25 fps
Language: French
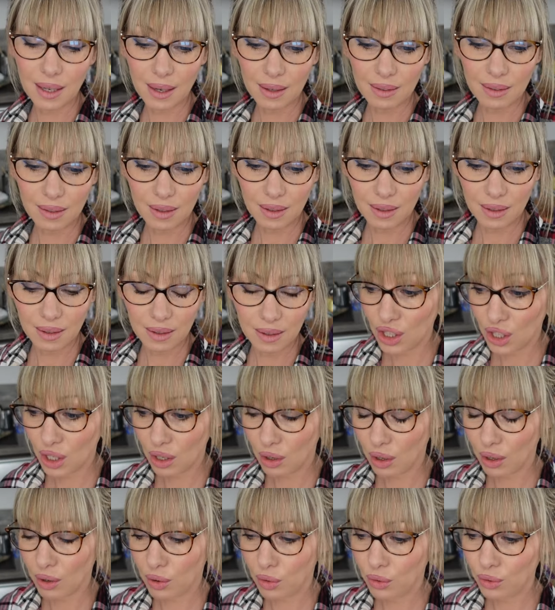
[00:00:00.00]
4. J'ai
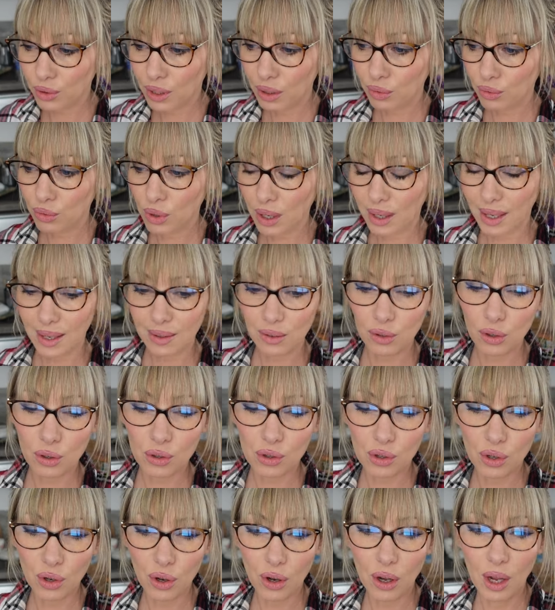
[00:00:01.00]
un rendez-vous à
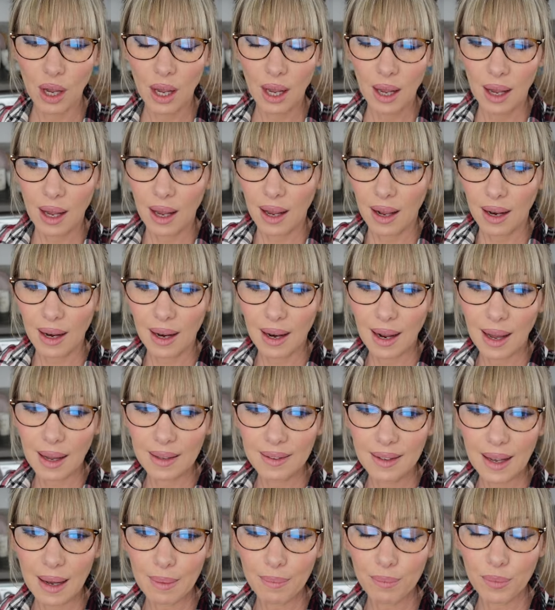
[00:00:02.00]
14h. La
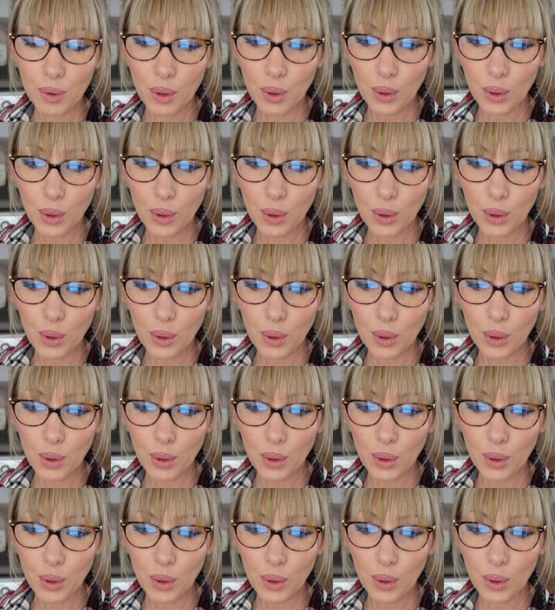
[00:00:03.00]
dame